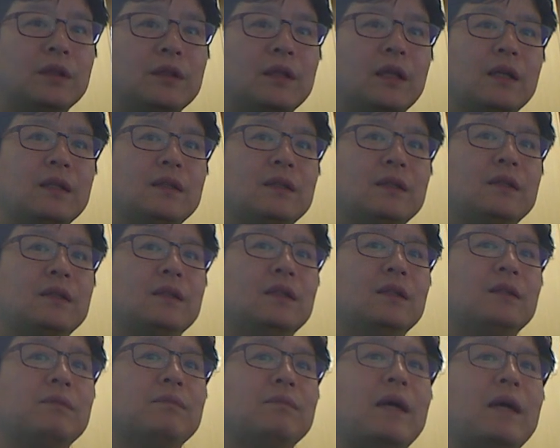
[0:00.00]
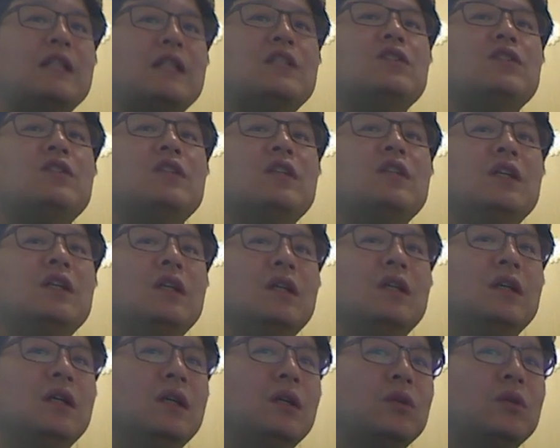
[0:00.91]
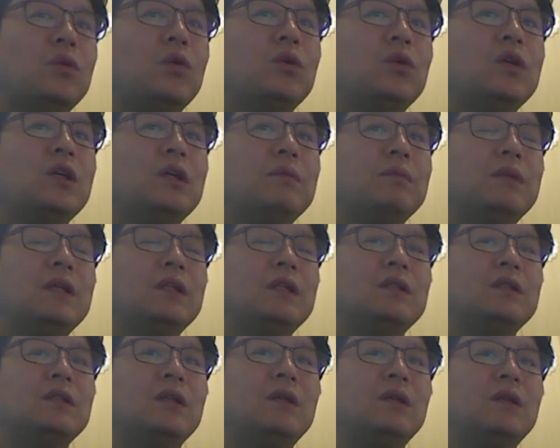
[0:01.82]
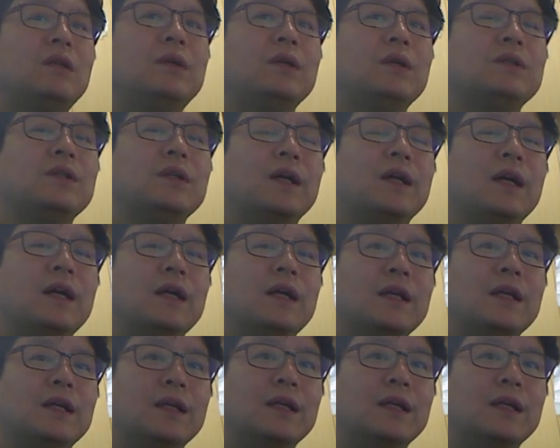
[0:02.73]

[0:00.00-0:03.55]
다른 마취 동의 및 설명서가